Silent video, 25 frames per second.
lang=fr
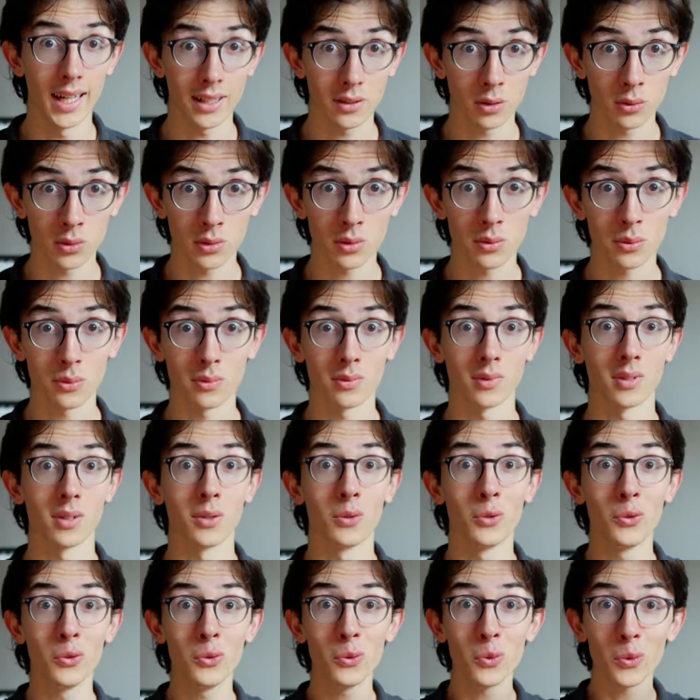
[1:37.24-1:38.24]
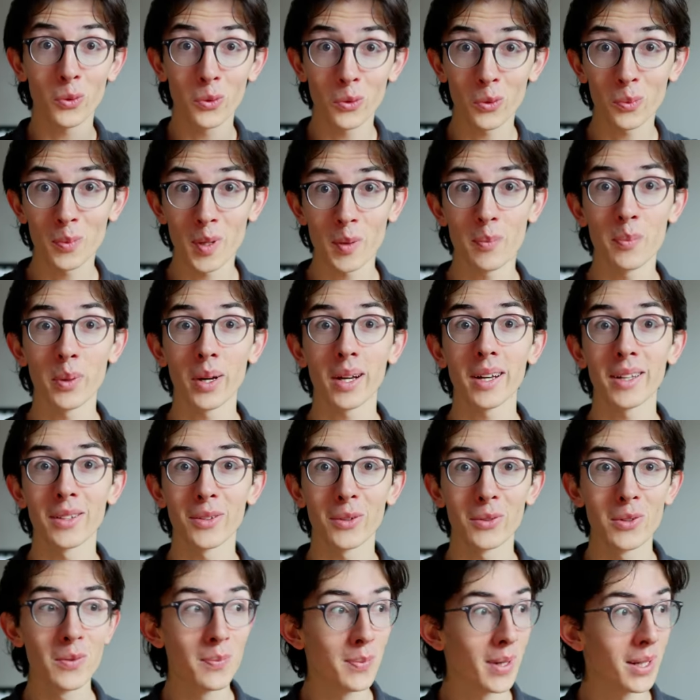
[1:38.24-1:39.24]
Attention, ne tombez pas
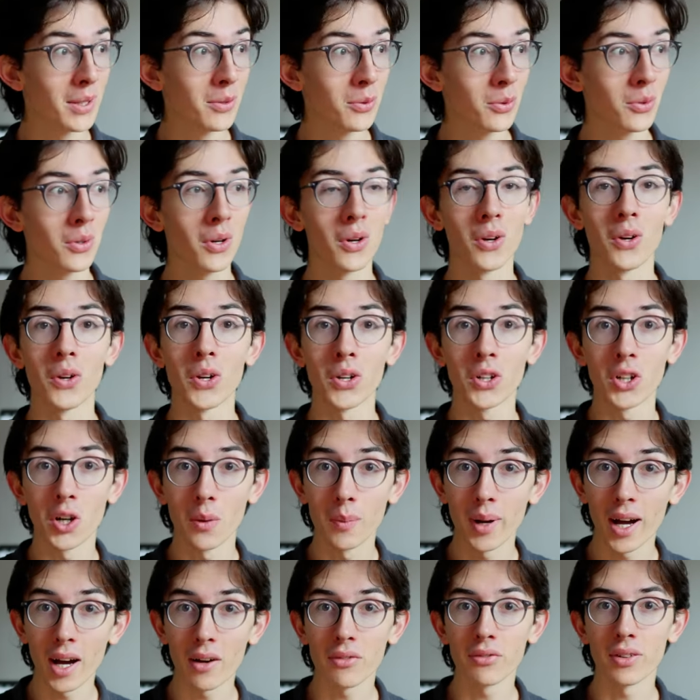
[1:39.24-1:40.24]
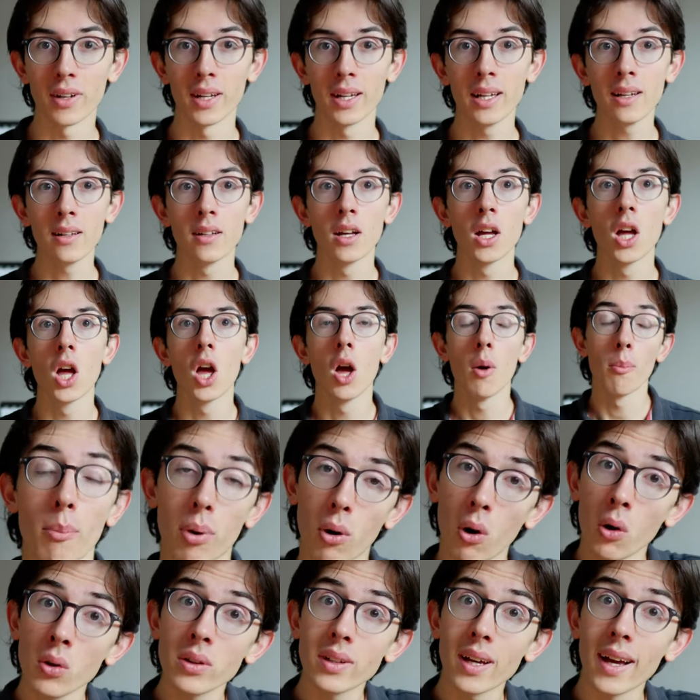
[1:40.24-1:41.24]
dans le panneau euh, comme Raphaël,
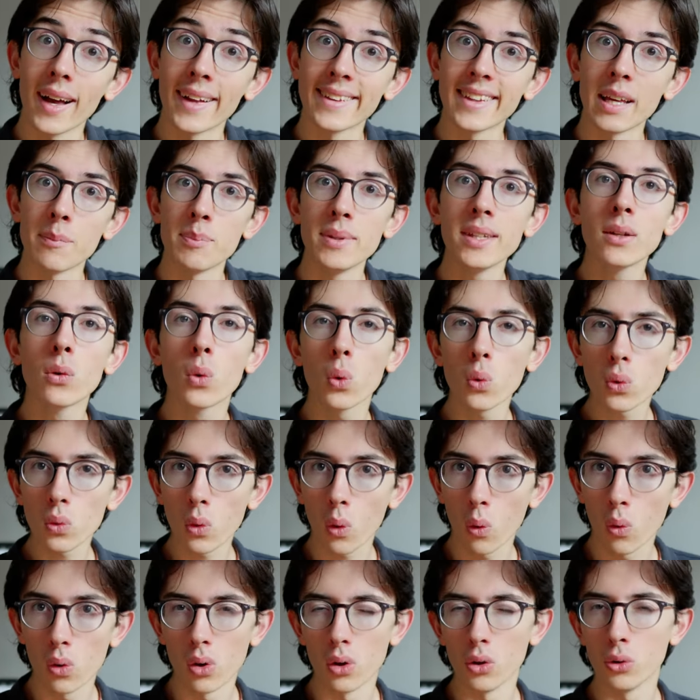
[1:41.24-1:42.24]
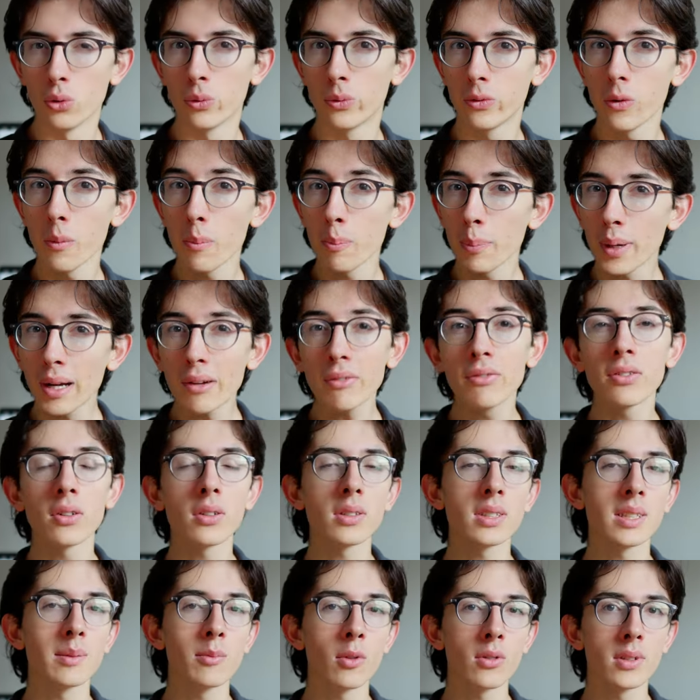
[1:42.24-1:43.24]
prendre un tapis contrôle ne veut pas
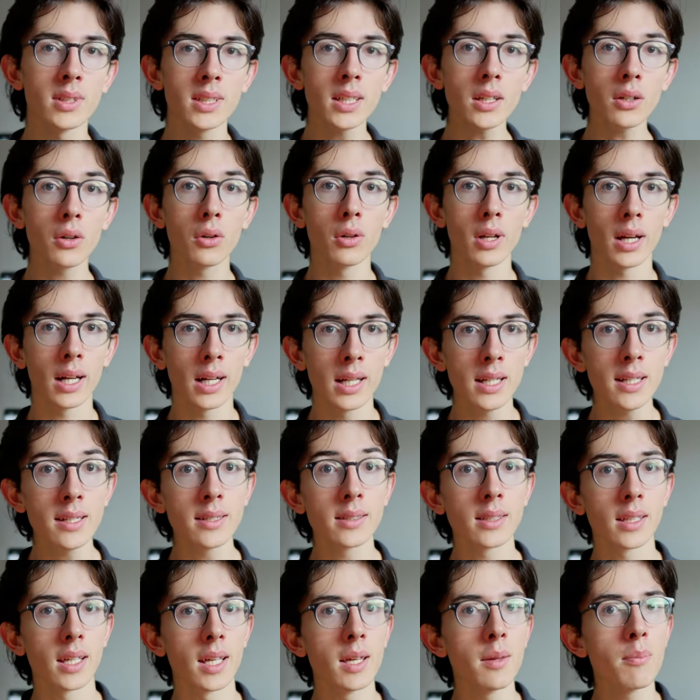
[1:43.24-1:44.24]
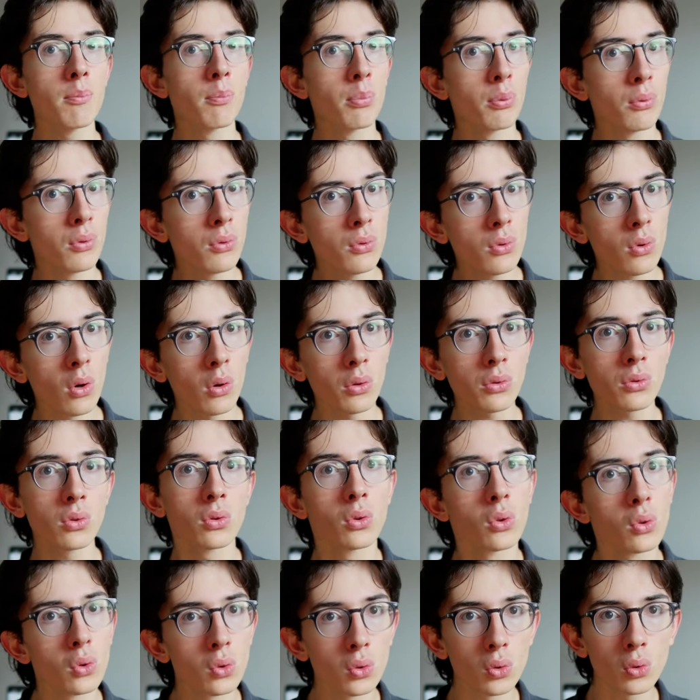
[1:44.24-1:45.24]
forcément dire que la glisse est plus lente
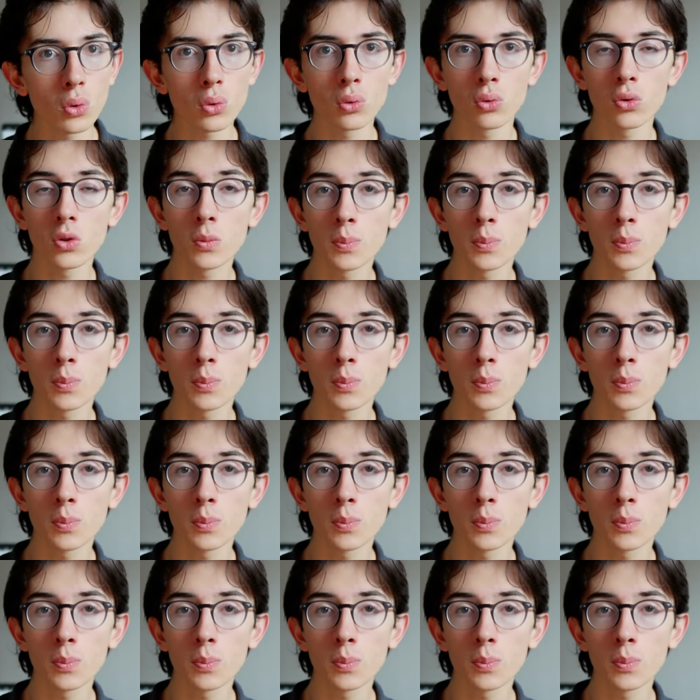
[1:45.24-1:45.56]
que sur du